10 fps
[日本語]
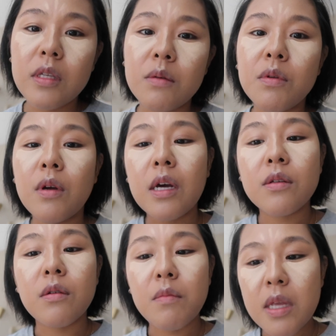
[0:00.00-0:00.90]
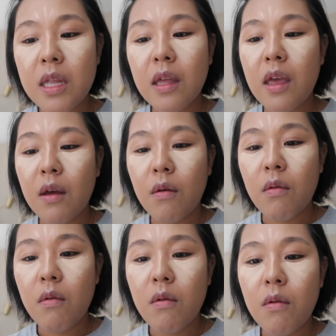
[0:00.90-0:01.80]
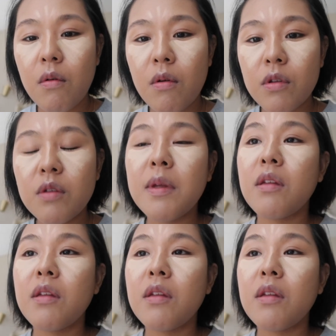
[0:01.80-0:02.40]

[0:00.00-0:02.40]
自分の家族みんな健康、全